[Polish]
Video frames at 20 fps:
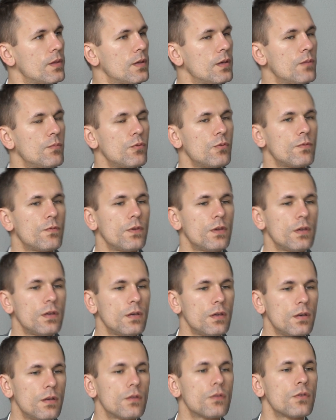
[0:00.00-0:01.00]
I
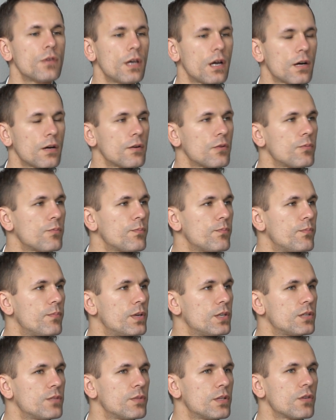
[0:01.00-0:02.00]
mówi, no jak,
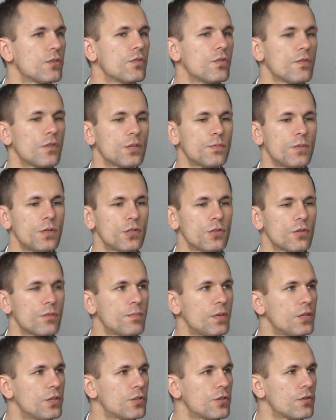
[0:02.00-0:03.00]
będziemy negocjować
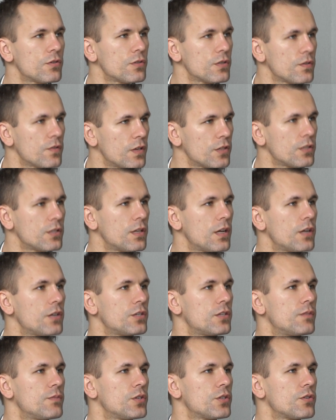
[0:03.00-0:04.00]
50-50, czy chcecie dalej
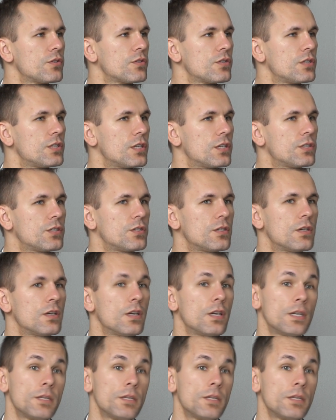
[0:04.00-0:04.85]
70-30?